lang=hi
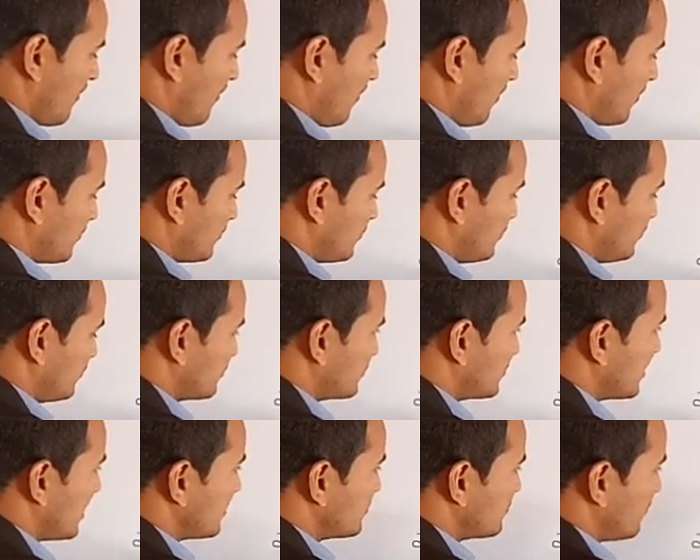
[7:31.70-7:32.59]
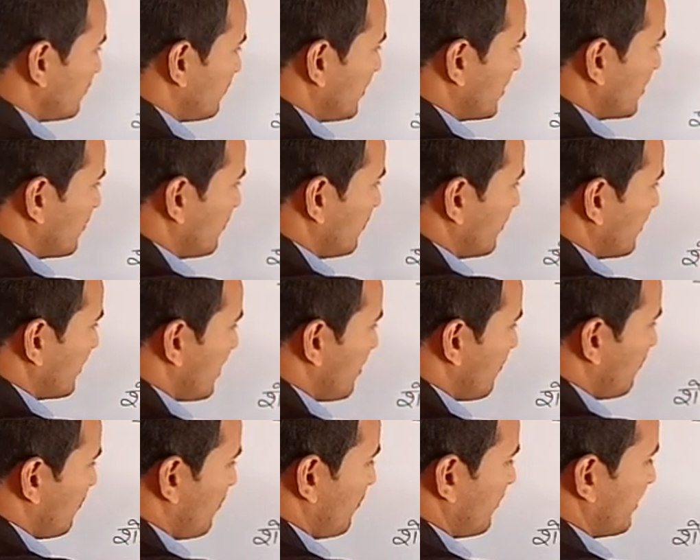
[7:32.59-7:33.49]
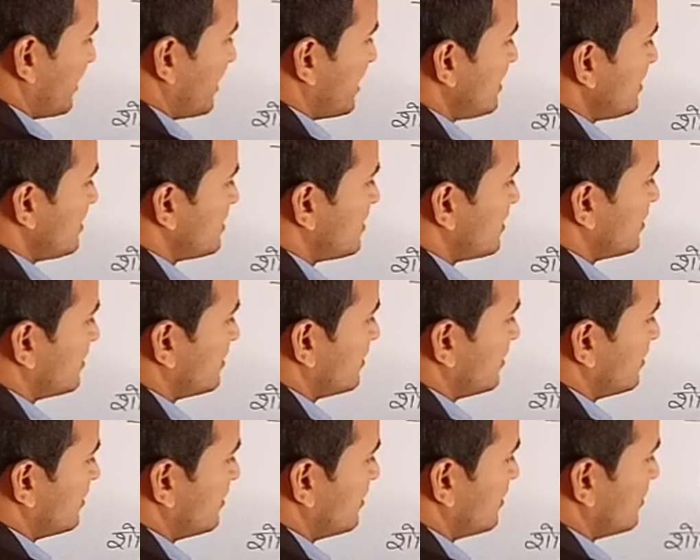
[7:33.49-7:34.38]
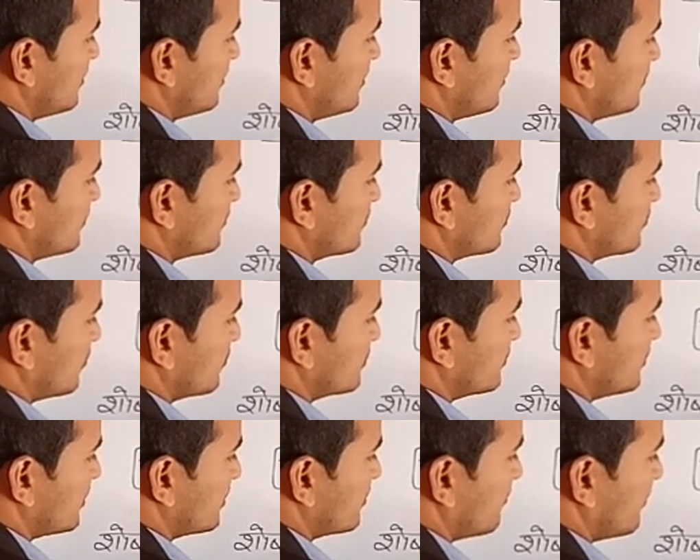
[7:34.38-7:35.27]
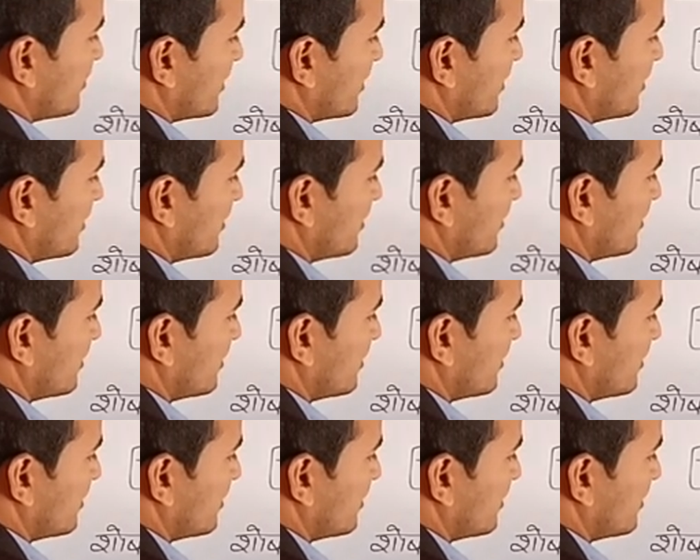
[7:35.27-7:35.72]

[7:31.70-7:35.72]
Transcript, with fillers: और दूसरा जो वर्ग हो गया वो हो गया शोषित वर्ग